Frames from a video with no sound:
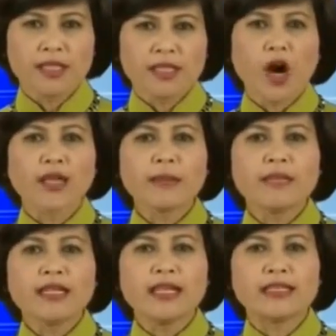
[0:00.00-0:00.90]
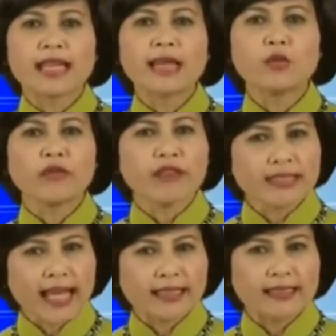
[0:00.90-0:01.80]
hỏi thăm gia đình anh Nguyễn Văn
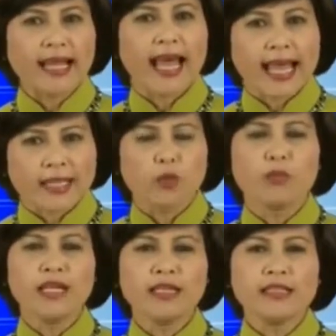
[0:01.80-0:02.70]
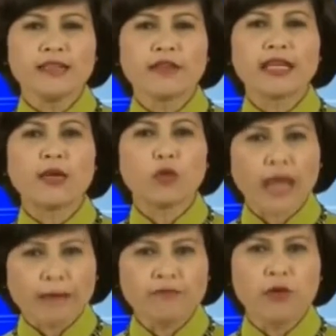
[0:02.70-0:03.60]
Thành, ai cũng biết và đều
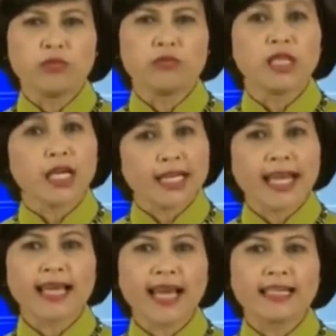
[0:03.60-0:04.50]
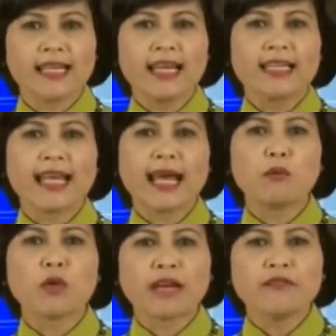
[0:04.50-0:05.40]
cảm phục ngợi khen anh là
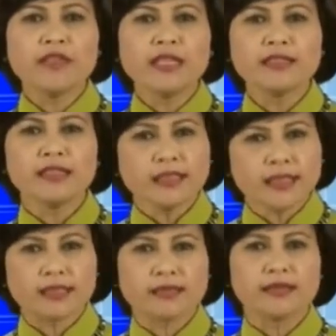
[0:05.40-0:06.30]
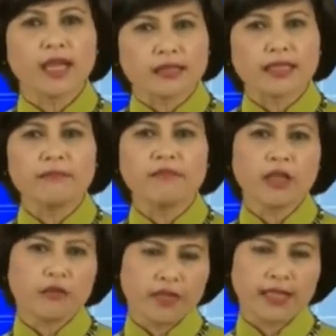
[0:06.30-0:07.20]
một đảng viên tích cực, tận tâm với
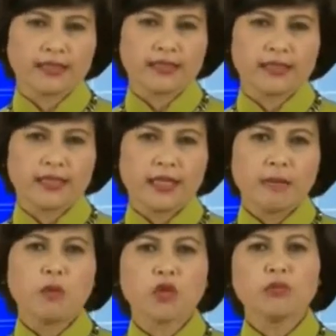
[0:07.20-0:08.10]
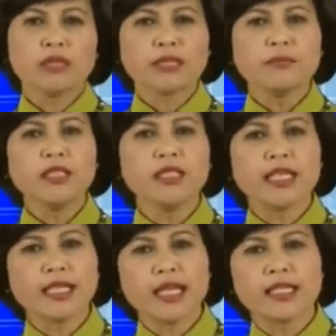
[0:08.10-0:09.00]
công việc. Một trong những tấm gương
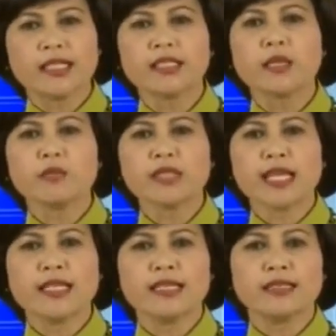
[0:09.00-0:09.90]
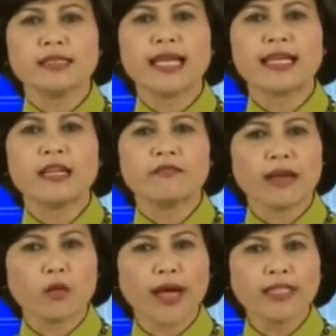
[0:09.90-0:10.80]
điển hình trong xây dựng gia đình văn
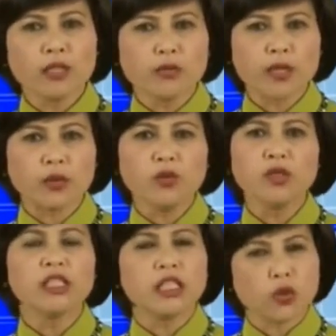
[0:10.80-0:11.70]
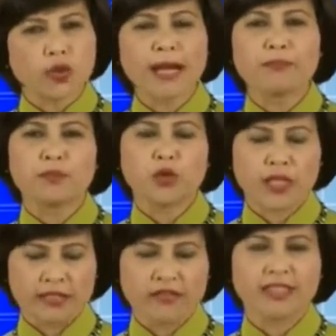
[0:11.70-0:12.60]
hóa tiêu biểu nhiều năm của địa phương